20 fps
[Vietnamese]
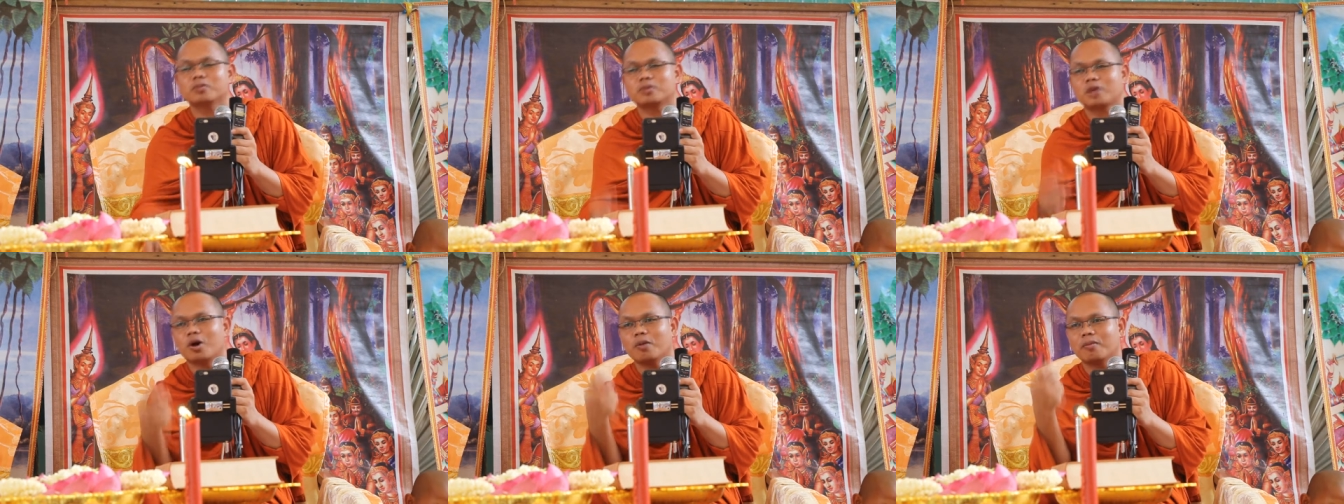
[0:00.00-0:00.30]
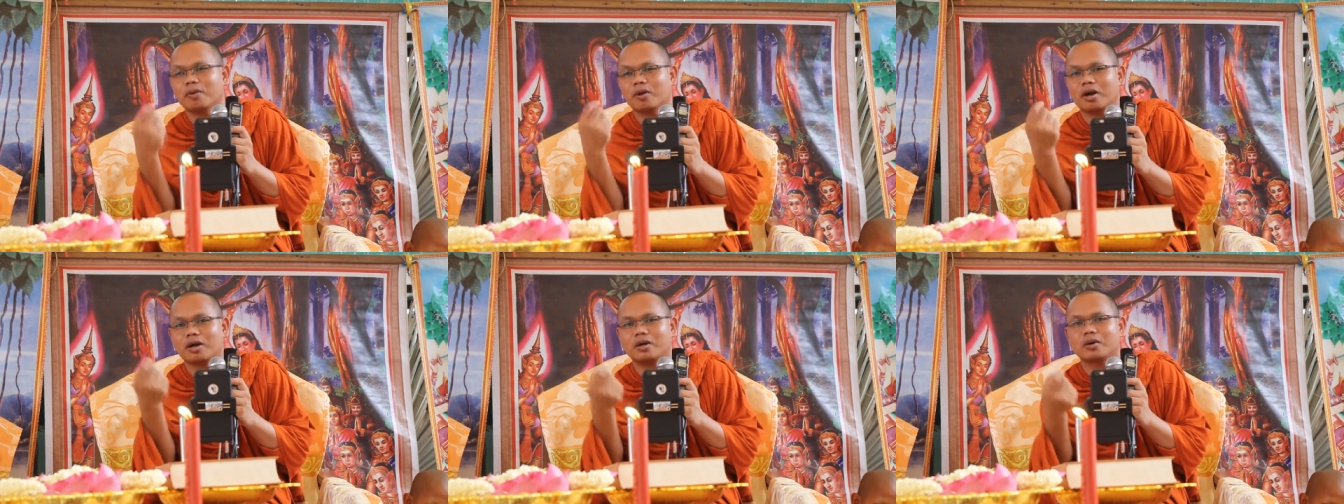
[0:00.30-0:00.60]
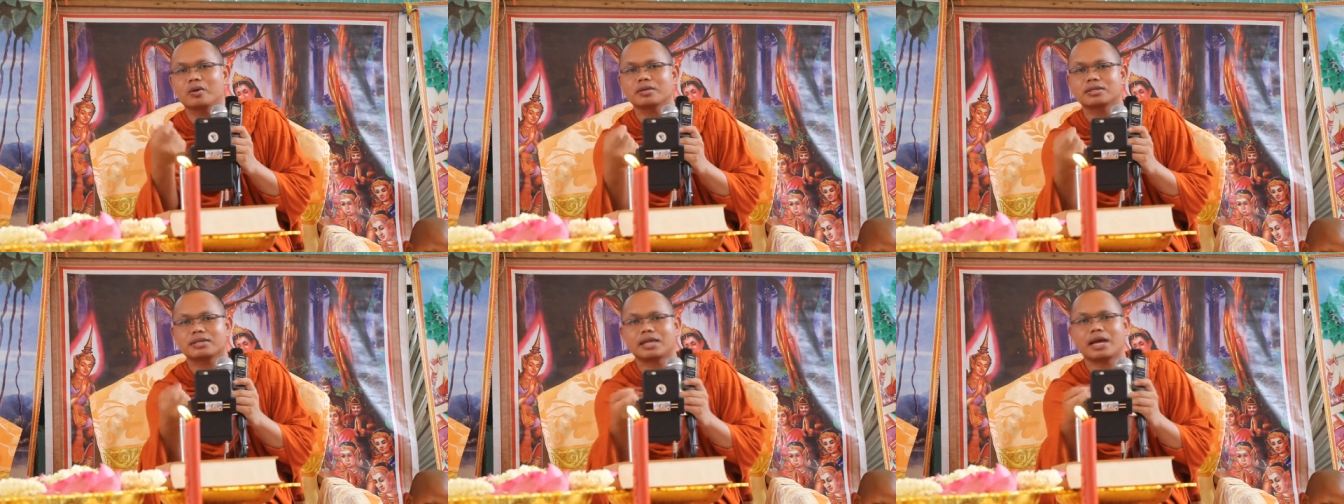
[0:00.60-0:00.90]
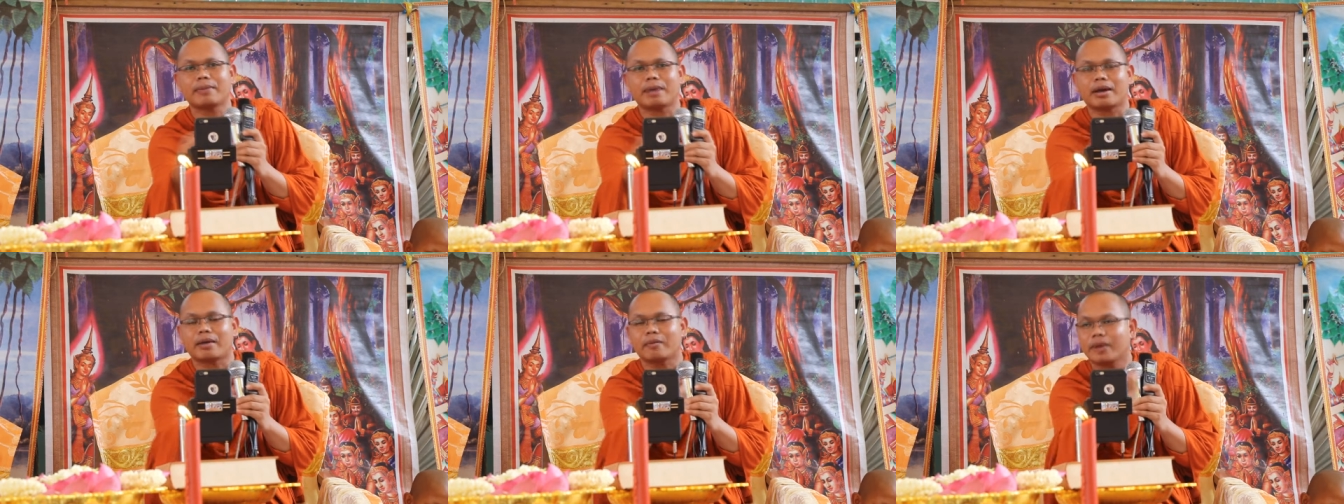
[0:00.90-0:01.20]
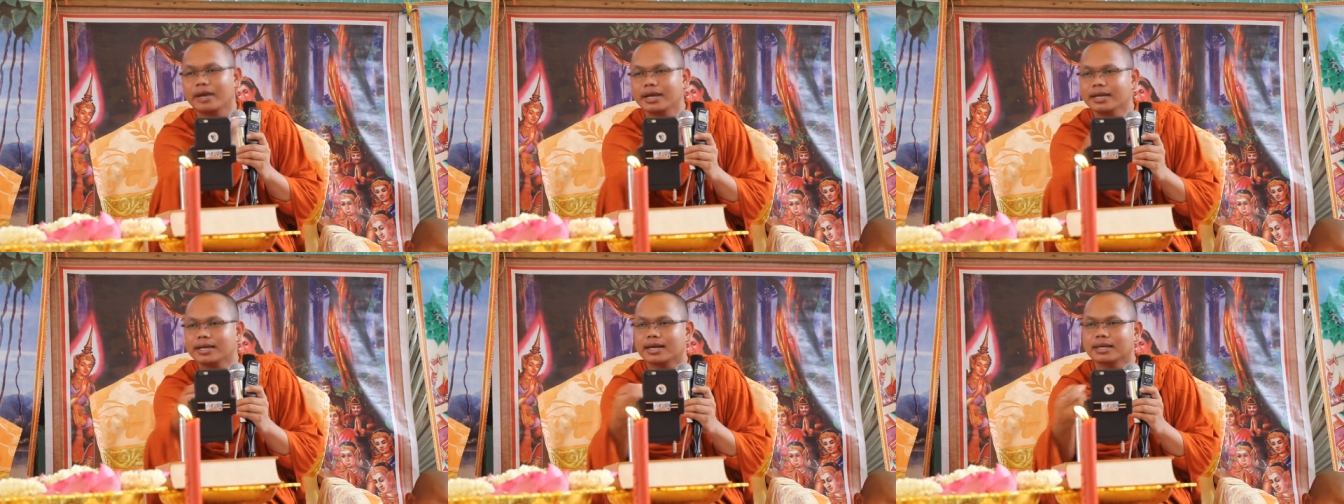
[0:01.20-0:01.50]
tôm mà nó cua sai à
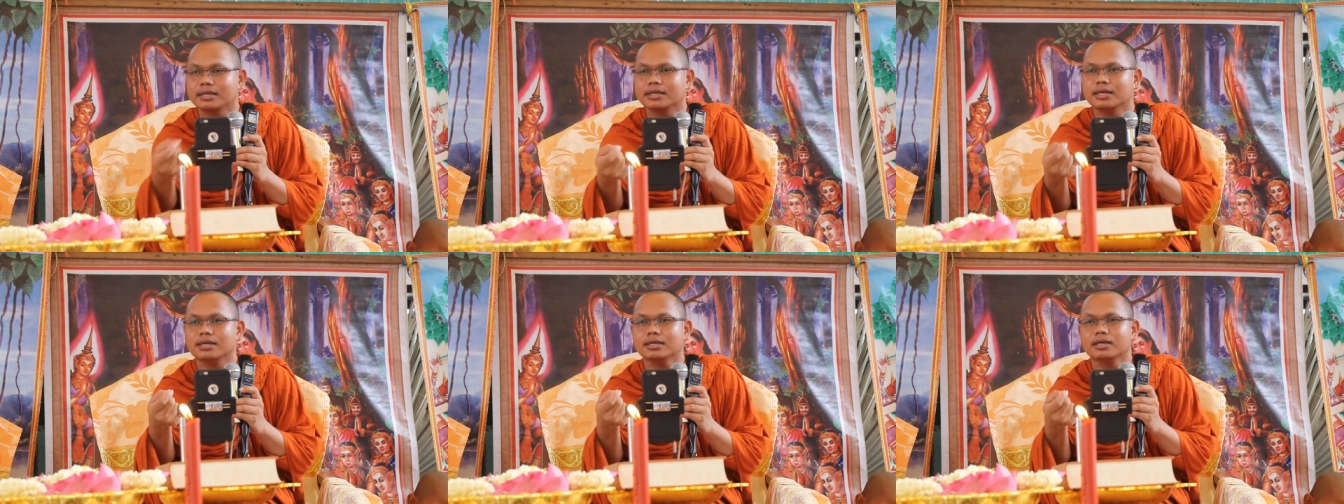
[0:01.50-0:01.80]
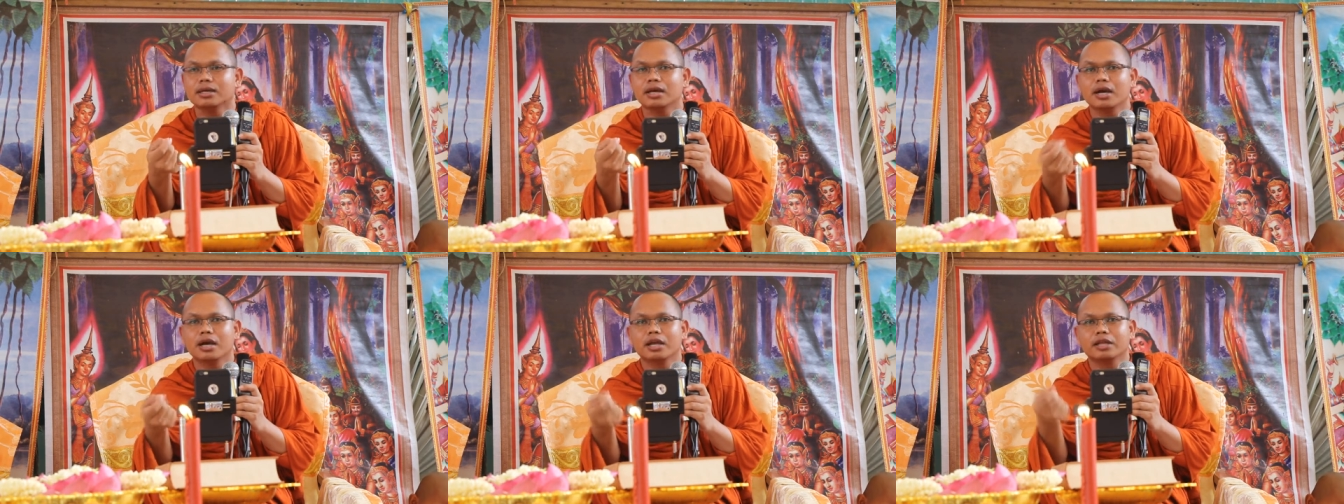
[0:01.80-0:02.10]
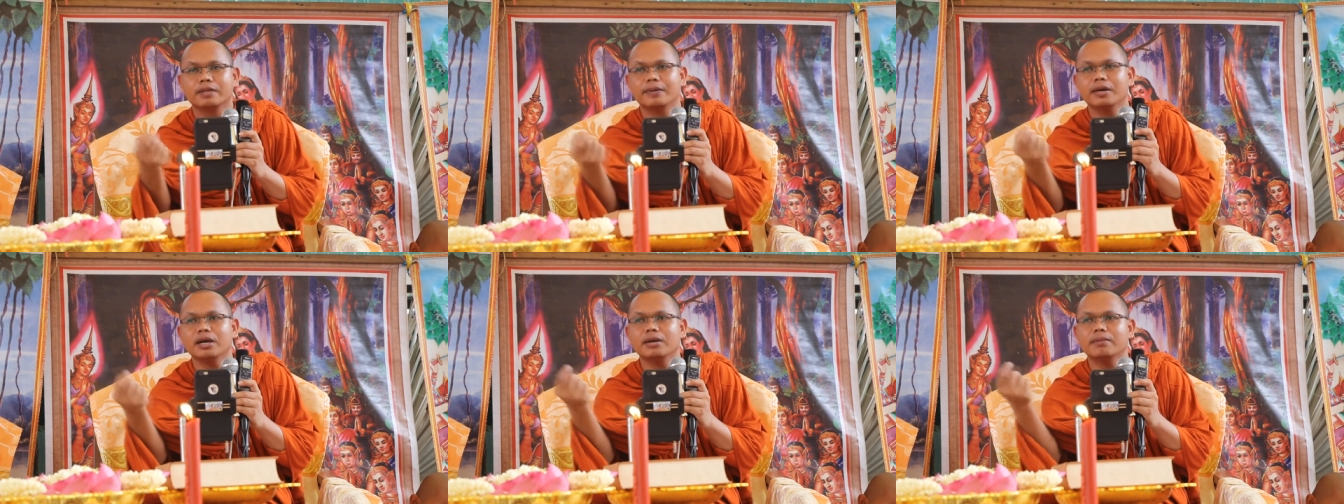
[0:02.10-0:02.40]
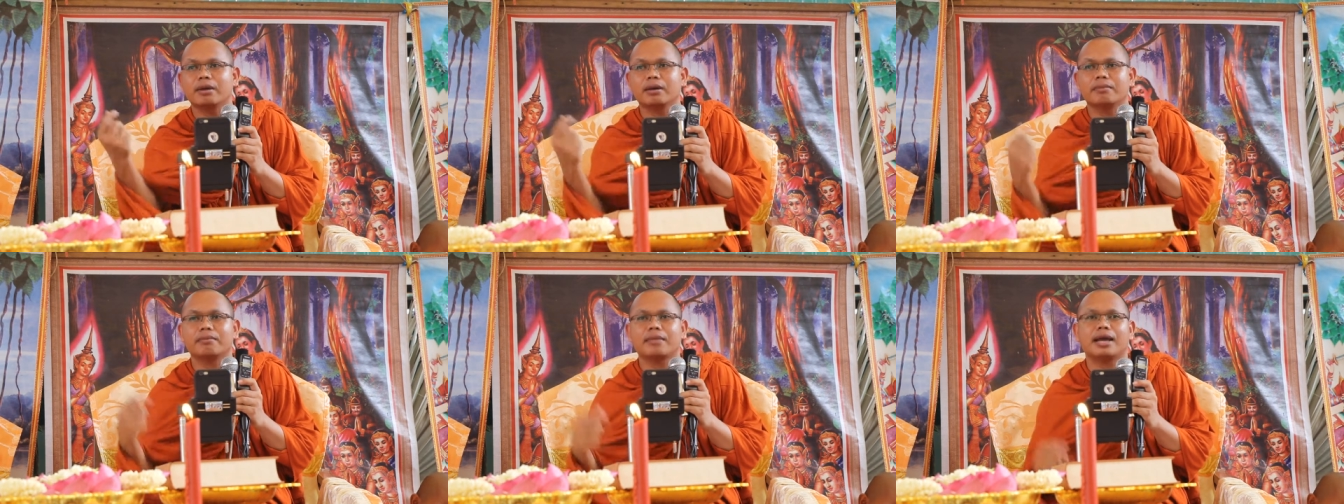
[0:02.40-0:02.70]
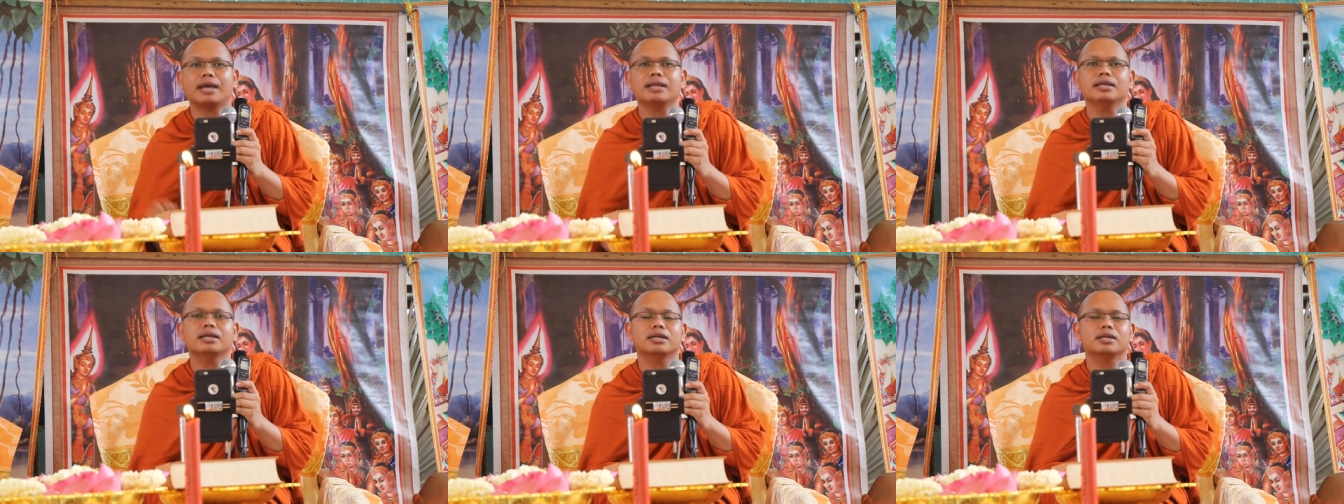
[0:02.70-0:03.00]
quay đại dương vừa mình
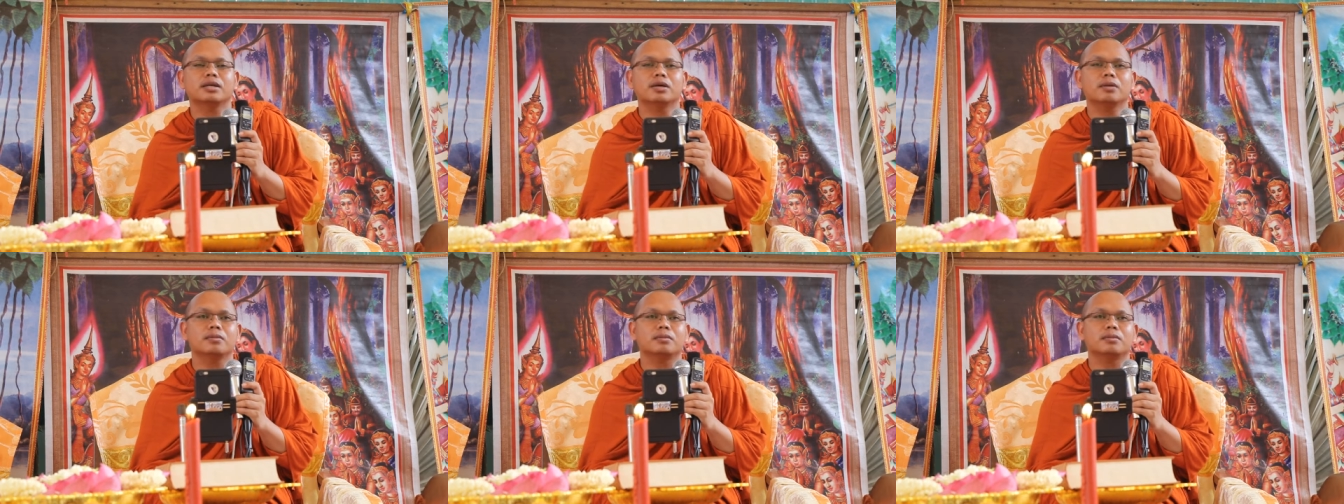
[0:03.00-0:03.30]
bán nhiệt